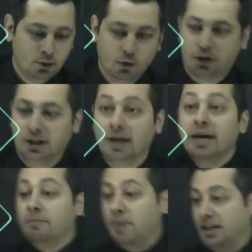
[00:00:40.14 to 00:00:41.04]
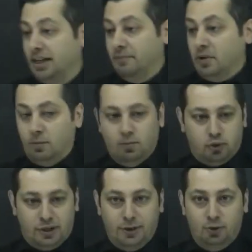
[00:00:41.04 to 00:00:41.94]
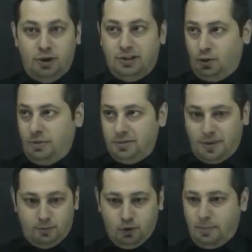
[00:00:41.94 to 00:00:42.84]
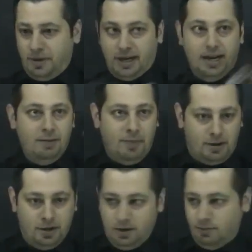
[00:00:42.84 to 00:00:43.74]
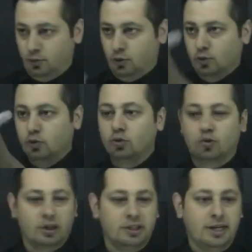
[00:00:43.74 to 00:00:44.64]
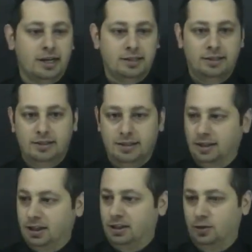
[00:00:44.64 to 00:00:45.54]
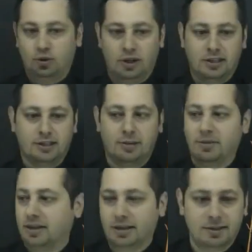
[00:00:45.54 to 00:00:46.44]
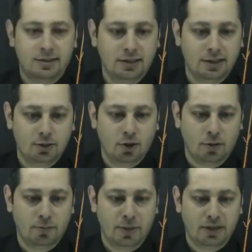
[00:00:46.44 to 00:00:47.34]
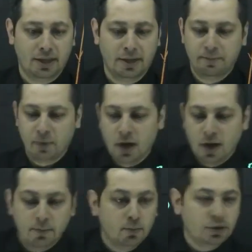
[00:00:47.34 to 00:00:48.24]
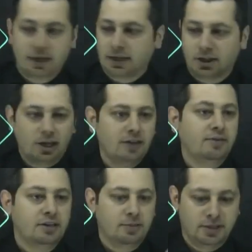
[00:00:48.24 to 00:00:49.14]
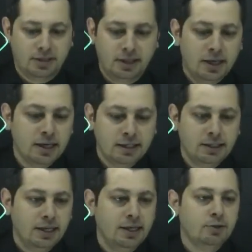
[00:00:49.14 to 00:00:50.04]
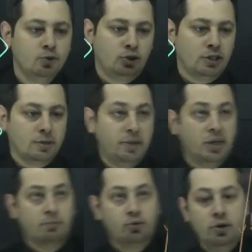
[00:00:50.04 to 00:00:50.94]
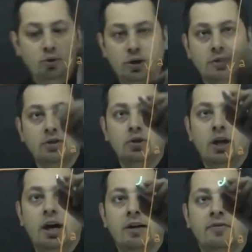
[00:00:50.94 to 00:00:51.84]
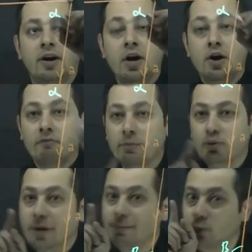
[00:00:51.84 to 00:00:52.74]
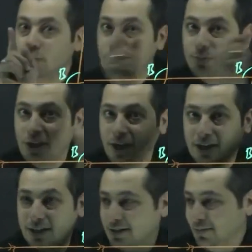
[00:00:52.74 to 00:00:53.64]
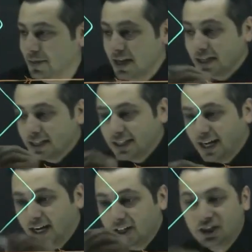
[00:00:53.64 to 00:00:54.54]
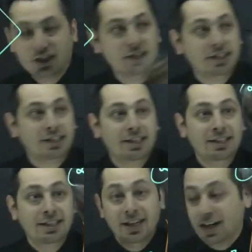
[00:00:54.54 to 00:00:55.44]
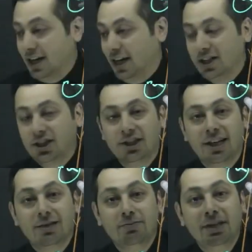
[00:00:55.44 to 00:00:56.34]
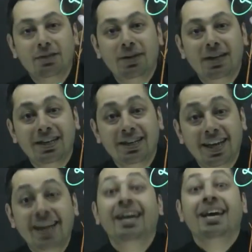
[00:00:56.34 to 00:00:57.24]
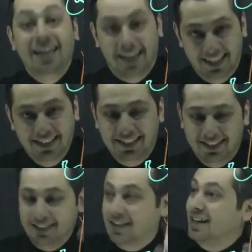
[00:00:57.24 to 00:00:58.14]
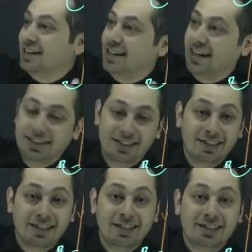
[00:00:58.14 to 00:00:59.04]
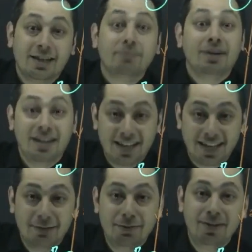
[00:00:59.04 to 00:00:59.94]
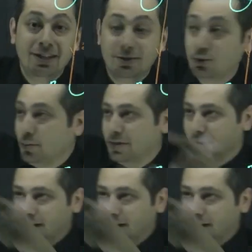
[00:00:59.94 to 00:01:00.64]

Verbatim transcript: Çok iyi. Peki burada 180 olmaz mı? Bak bu da paralel. Bak bu U kuralı dersiniz ya da ikisi 180 tamlar dersiniz sıkıntı yok. Beta. Buradan arkadaşlar alfa artı beta yine 180. Peki bu da 180 önce alfa. Ve buradan müthiş bir şey yakaladım. Karşılıklı açılar birbirlerine eşittir. Karşılıklı açılar paralelken de birbirine eşittir. Çok basit